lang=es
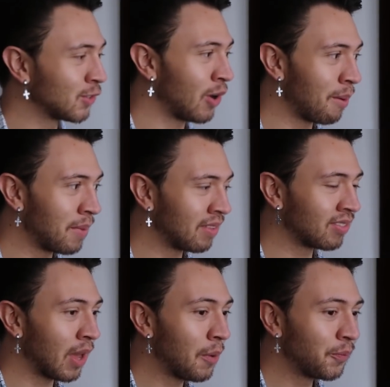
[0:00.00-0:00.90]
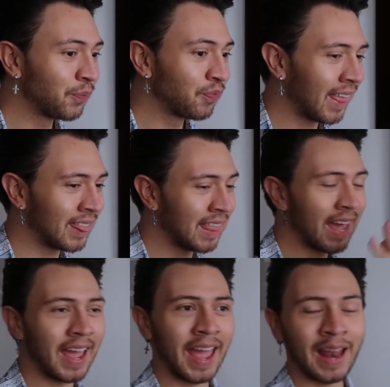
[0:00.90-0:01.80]
no solamente
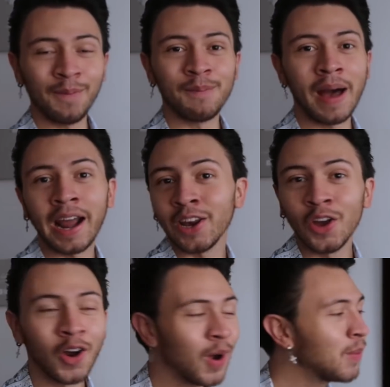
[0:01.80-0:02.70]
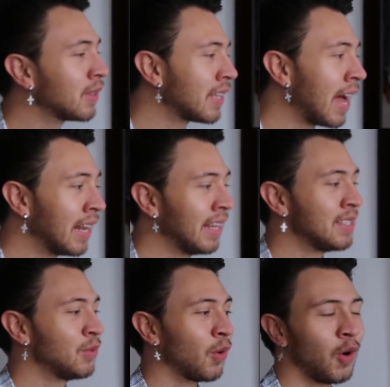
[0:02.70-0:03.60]
de el barrio como tal de
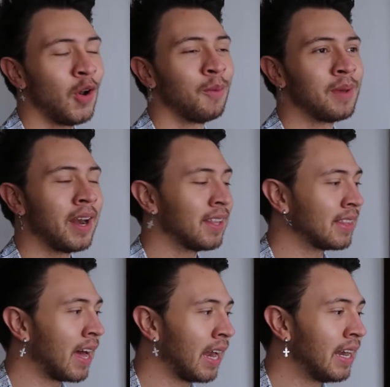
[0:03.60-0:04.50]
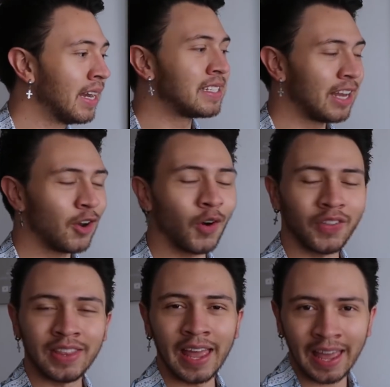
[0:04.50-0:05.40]
su Colombia natal, sino
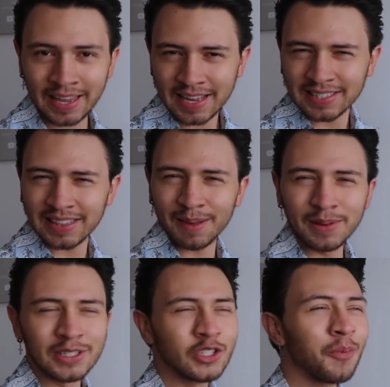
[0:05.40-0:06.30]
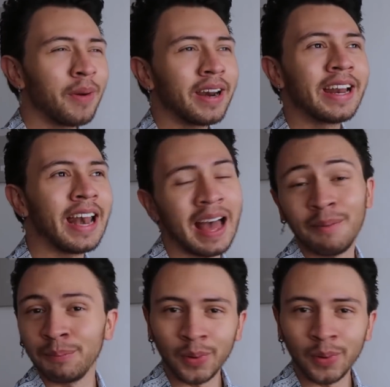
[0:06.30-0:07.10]
de ella sí también súper glam,